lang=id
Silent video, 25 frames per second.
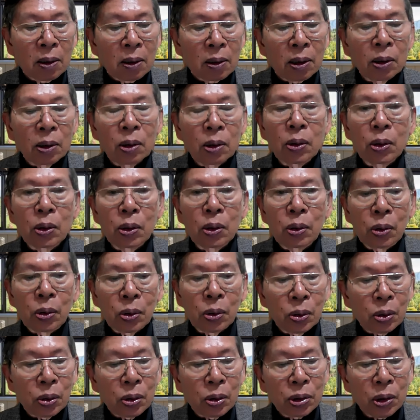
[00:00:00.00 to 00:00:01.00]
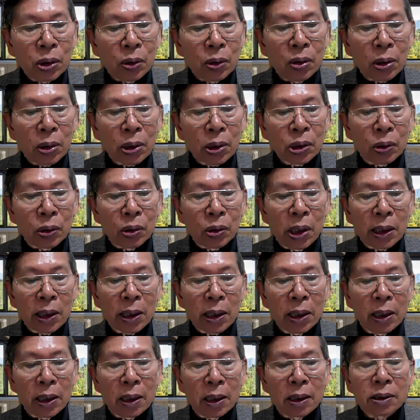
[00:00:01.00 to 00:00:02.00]
Tentu,
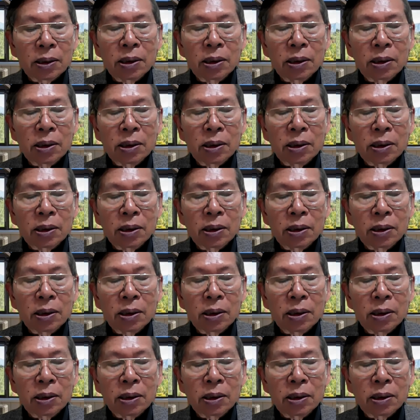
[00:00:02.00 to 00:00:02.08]
saudara-saudara,